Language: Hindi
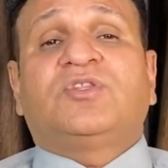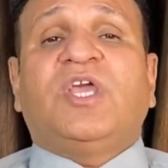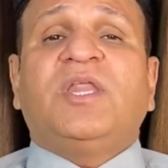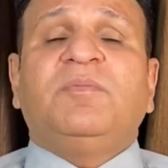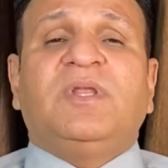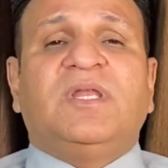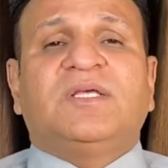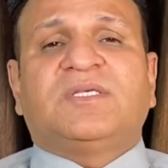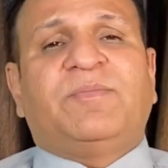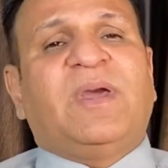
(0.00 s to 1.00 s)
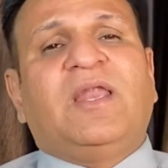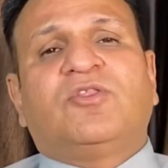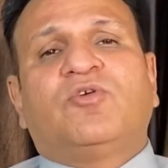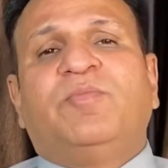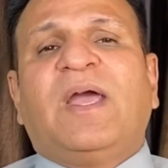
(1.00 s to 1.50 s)
तीन महीने से पहले
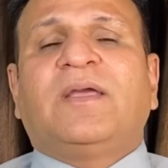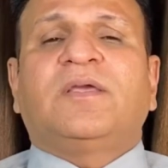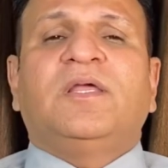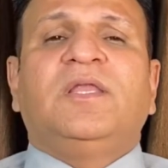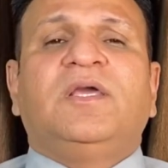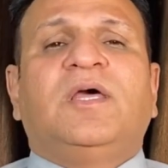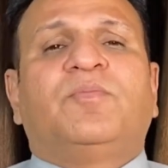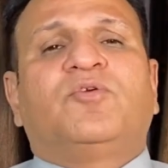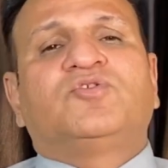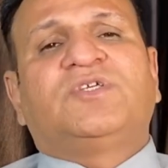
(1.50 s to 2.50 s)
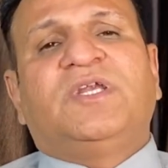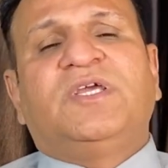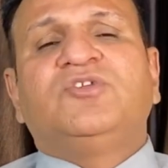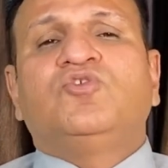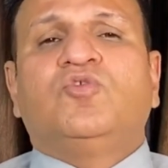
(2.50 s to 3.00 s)
तो बैंक की लीगल
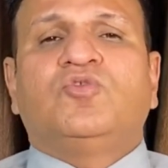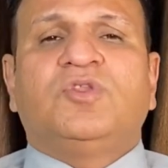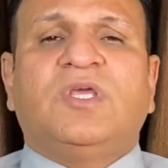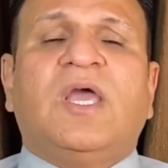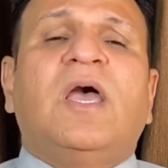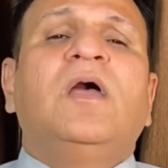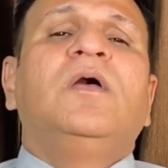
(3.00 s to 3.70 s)
प्रोसीडिंग जो होती है